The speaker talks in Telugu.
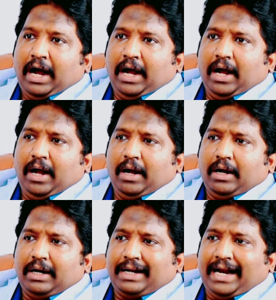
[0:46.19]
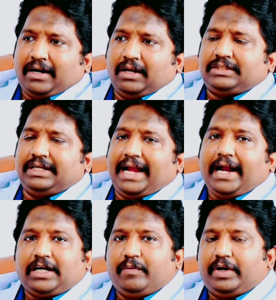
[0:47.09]
ఆ క్యాటలిస్టిక్
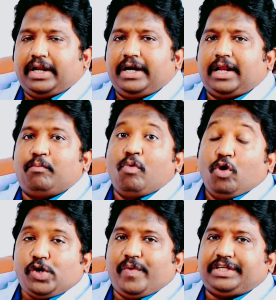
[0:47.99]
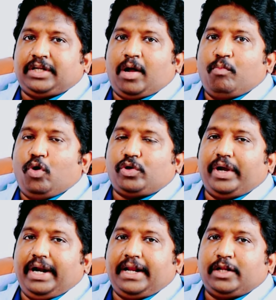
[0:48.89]
యాక్టివిటీ ఏంటి ఆ మోటివేషన్ ఆ మోటో
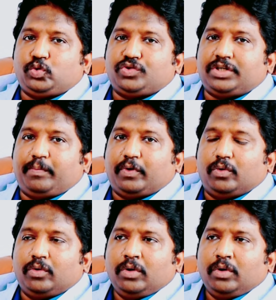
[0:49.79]
ఏంటి అని చూసినప్పుడు